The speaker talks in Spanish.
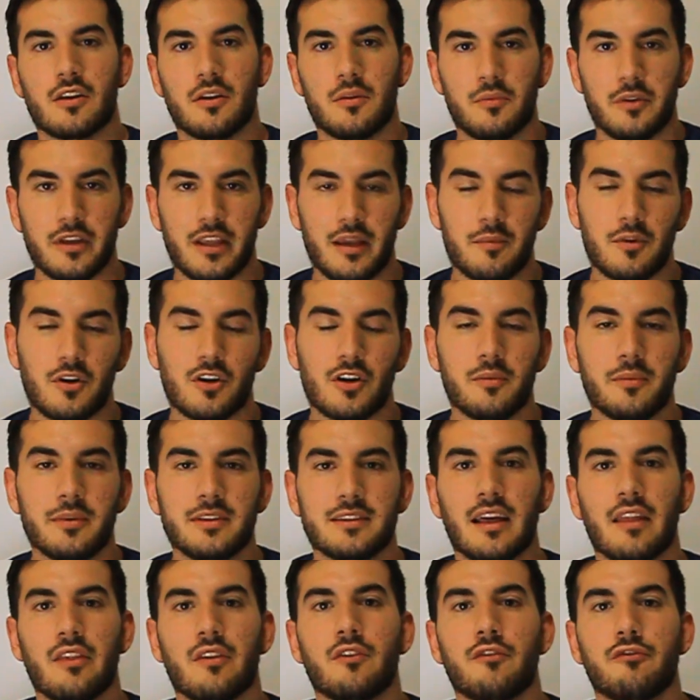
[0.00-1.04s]
Como ya hemos
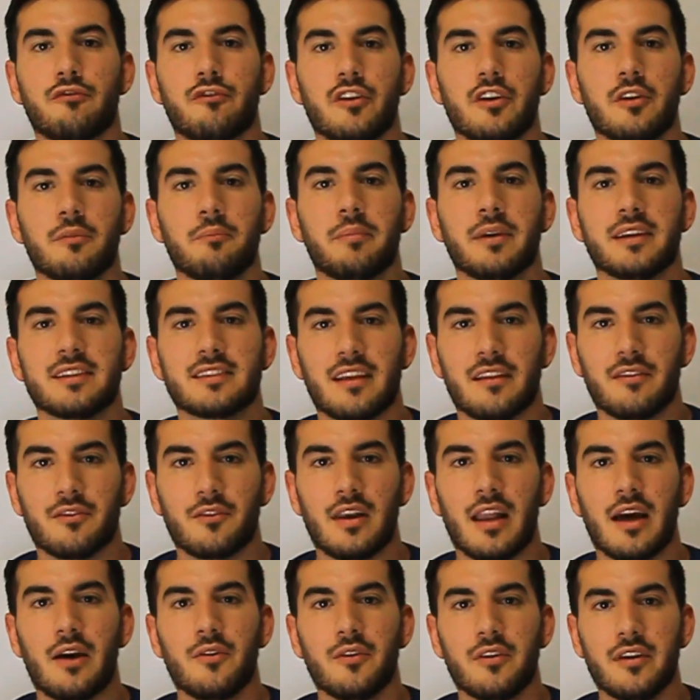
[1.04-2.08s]
comentado, fueron
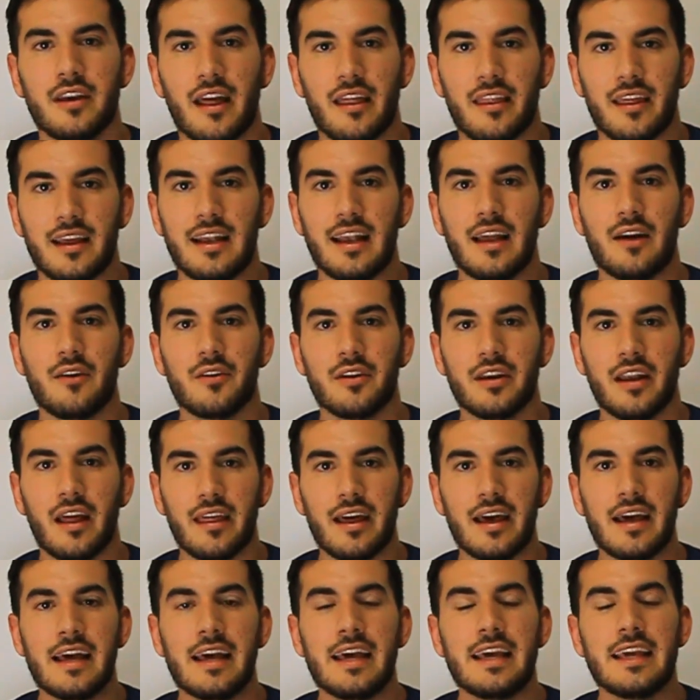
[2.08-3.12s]
pasando las jornadas y las
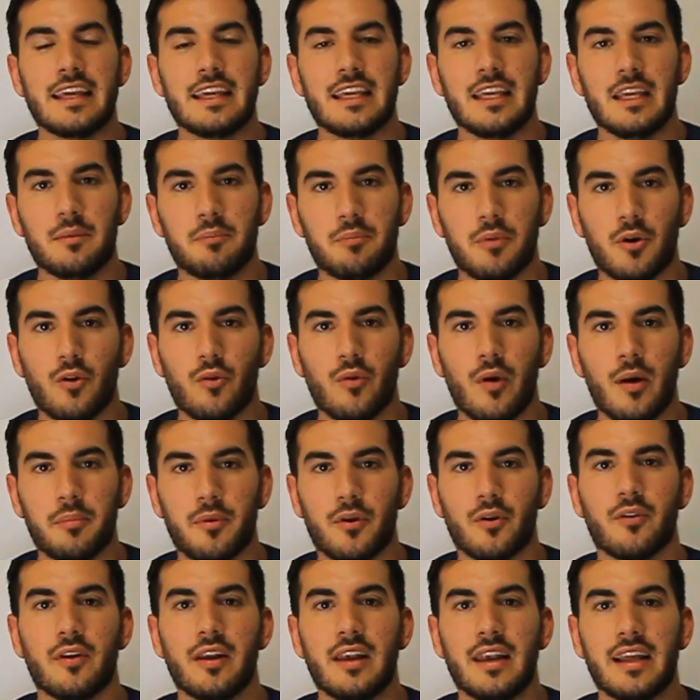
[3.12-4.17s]
jornadas y poco a
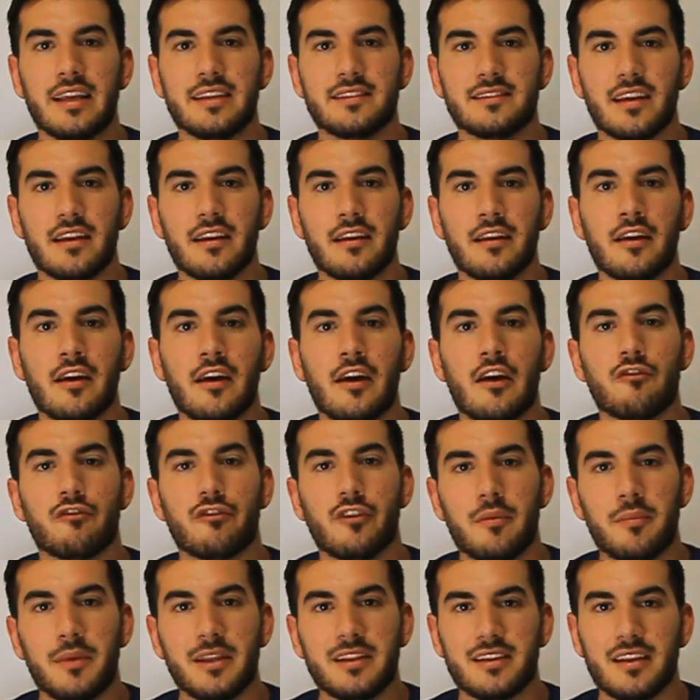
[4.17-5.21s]
poco el Leicester
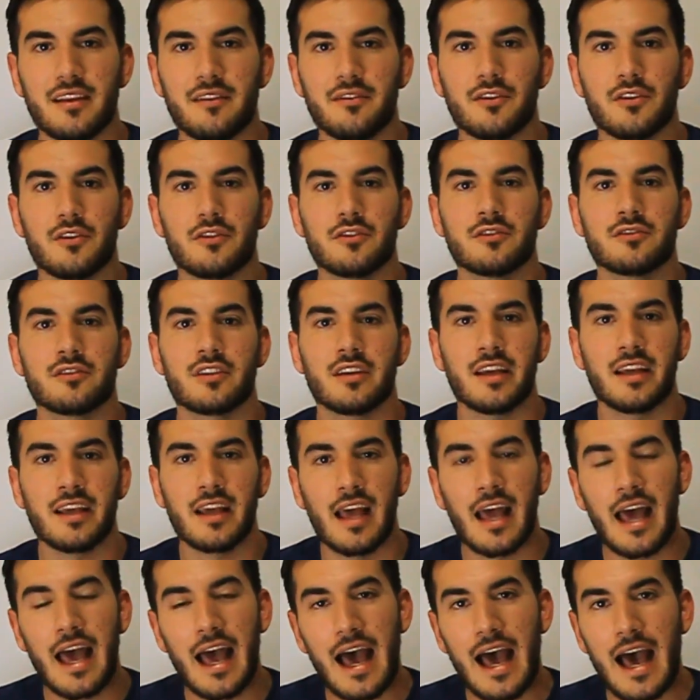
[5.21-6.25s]
fue
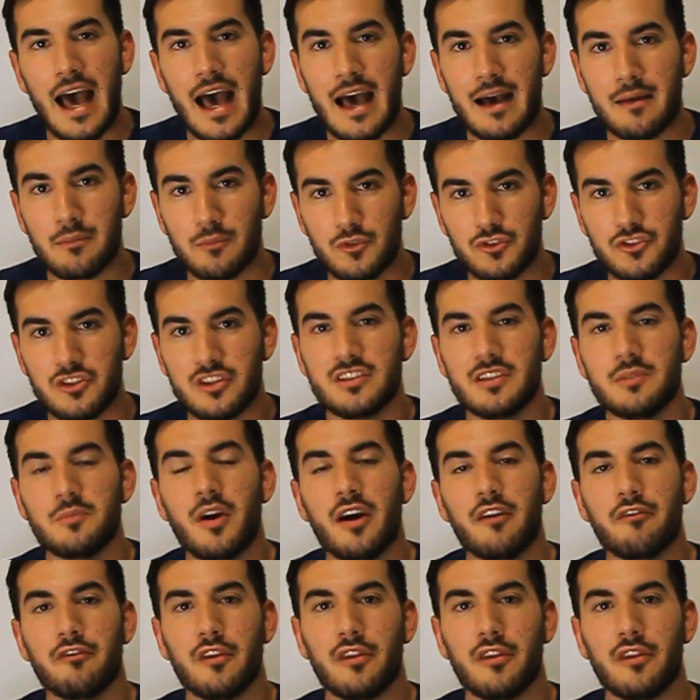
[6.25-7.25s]
metiéndose a muchísimos